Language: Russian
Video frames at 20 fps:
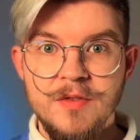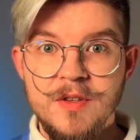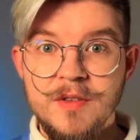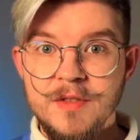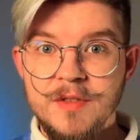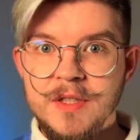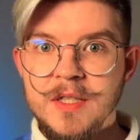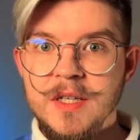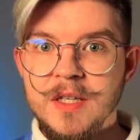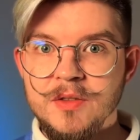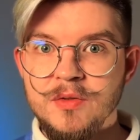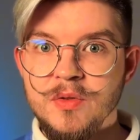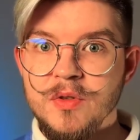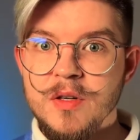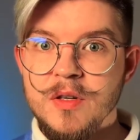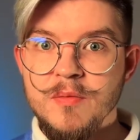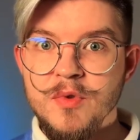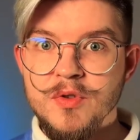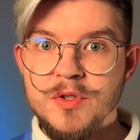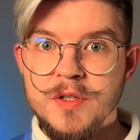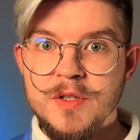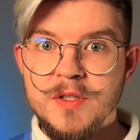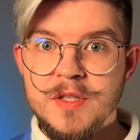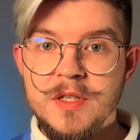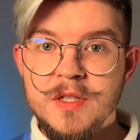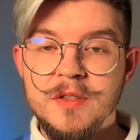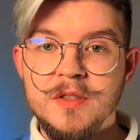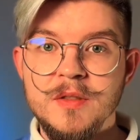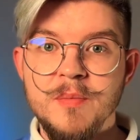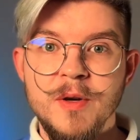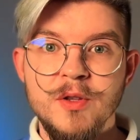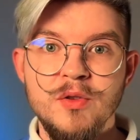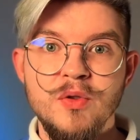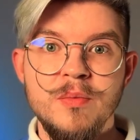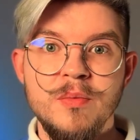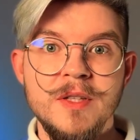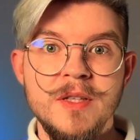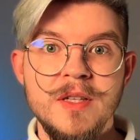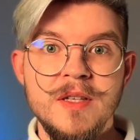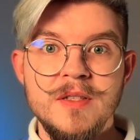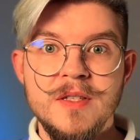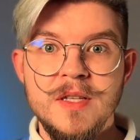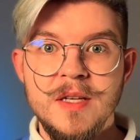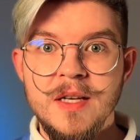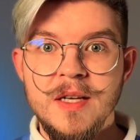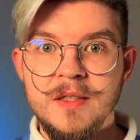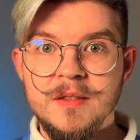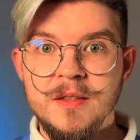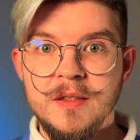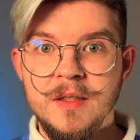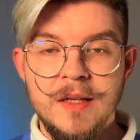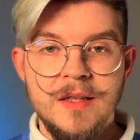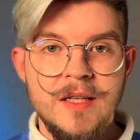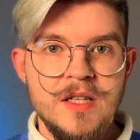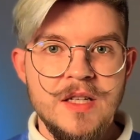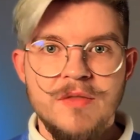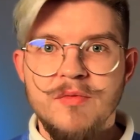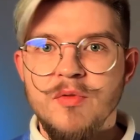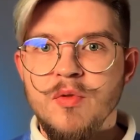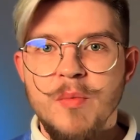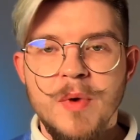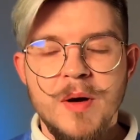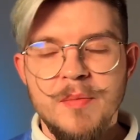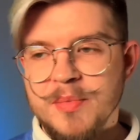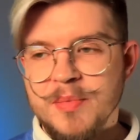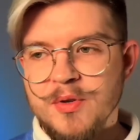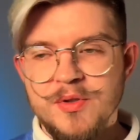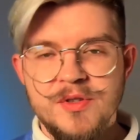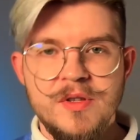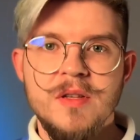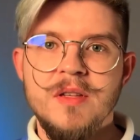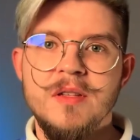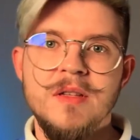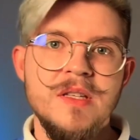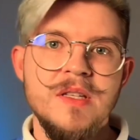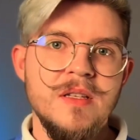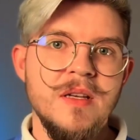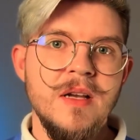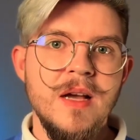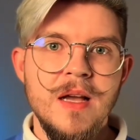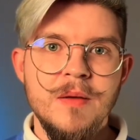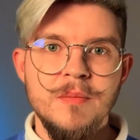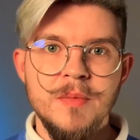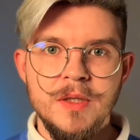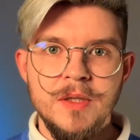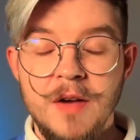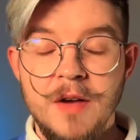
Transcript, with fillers: А выводы, которые может сделать подобный интеллект, для нашего ума просто недосягаемы.